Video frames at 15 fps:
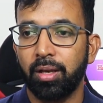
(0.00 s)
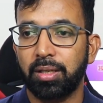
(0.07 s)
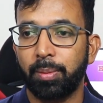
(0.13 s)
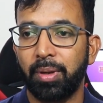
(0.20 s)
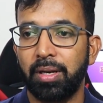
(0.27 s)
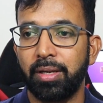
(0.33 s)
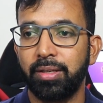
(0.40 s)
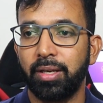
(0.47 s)

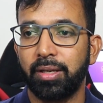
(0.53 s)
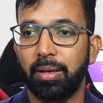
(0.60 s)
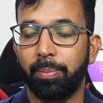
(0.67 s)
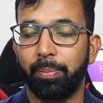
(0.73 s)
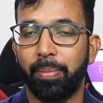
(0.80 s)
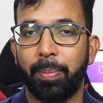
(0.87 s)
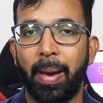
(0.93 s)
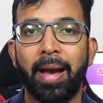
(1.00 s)
समझ लीजिए कि
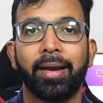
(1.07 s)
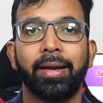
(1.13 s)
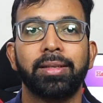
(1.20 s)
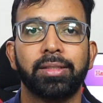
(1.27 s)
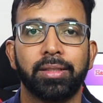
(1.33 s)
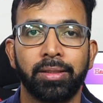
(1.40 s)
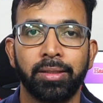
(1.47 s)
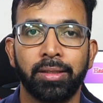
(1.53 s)

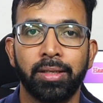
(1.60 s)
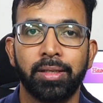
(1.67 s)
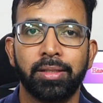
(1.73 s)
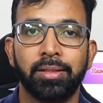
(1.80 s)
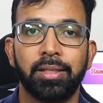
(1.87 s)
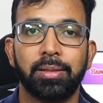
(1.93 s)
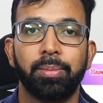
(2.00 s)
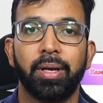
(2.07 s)
पैकेज है
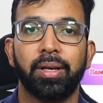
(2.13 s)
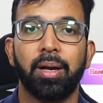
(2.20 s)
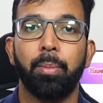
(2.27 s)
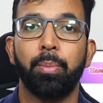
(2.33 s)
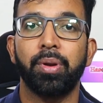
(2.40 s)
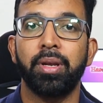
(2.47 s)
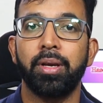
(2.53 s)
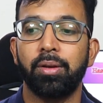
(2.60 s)
जिसमें
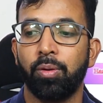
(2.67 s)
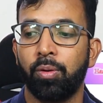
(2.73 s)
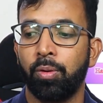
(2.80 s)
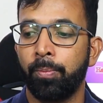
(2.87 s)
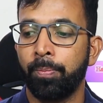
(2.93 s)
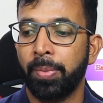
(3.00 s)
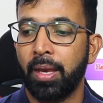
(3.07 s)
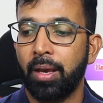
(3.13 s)
कंपनी को
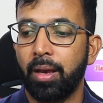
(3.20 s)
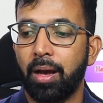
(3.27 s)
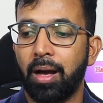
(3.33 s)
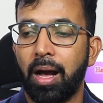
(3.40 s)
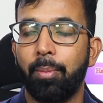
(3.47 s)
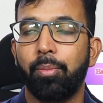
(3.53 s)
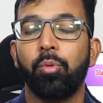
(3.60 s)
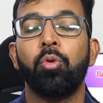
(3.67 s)

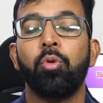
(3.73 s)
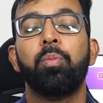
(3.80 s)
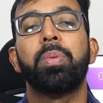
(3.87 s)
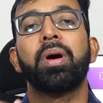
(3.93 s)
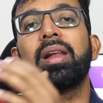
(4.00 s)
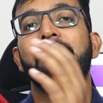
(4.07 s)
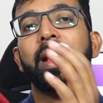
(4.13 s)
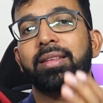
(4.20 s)
आप
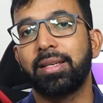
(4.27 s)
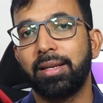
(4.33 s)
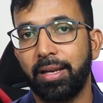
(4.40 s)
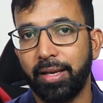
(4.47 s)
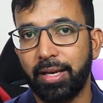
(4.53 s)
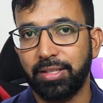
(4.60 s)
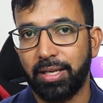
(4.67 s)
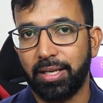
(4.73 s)
ऊपर कैसे
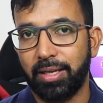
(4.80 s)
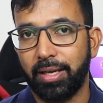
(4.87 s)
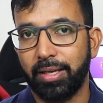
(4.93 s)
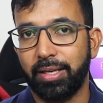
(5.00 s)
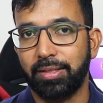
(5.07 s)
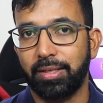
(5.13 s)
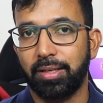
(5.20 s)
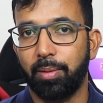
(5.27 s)
लेके जाना है
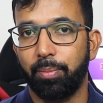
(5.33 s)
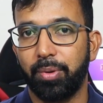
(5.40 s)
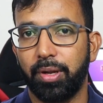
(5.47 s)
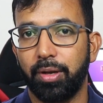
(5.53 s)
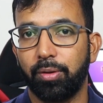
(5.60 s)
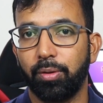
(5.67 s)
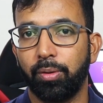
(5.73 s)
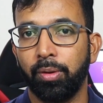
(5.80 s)
किसी
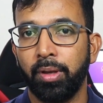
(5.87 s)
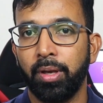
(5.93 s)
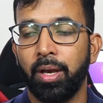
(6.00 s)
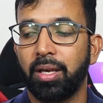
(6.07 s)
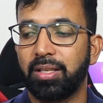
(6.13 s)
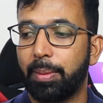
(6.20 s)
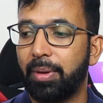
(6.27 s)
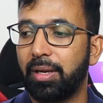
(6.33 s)
कंपनी को
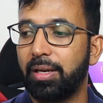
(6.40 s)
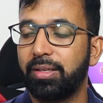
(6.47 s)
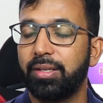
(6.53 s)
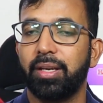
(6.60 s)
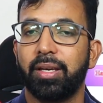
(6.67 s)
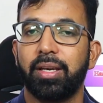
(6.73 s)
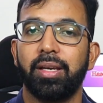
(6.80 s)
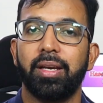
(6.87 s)
समझ
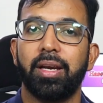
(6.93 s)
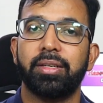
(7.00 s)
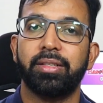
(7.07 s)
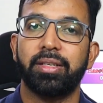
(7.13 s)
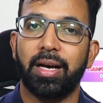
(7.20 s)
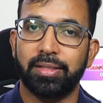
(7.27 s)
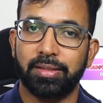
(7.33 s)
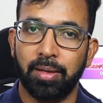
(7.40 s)
लीजिए कि
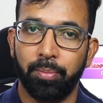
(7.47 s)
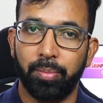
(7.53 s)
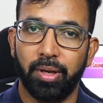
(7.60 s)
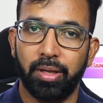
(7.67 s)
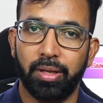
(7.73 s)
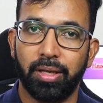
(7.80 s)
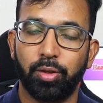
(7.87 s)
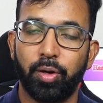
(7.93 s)
एडिडास
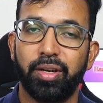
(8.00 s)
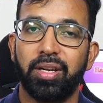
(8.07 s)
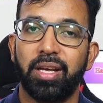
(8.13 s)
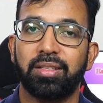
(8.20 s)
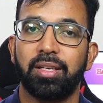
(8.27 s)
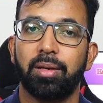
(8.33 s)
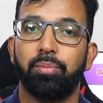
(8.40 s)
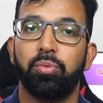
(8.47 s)
कंपनी है तो
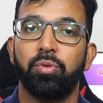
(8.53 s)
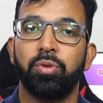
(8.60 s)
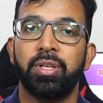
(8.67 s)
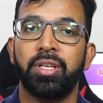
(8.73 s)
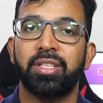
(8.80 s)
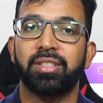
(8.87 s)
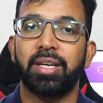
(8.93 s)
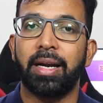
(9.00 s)
एडिडास की
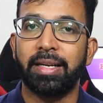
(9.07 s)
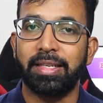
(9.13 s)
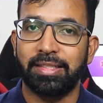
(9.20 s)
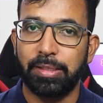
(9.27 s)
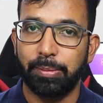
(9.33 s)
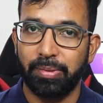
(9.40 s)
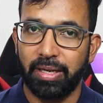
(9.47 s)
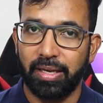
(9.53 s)
पूरी
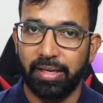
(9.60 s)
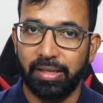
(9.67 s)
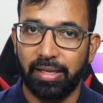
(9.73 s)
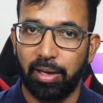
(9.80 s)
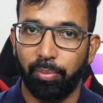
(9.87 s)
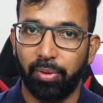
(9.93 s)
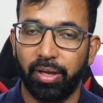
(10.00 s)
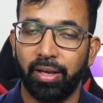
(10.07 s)
स्ट्रैटेजी बनाई है
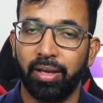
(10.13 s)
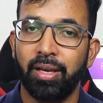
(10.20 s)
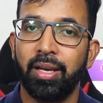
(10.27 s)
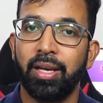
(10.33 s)
आपने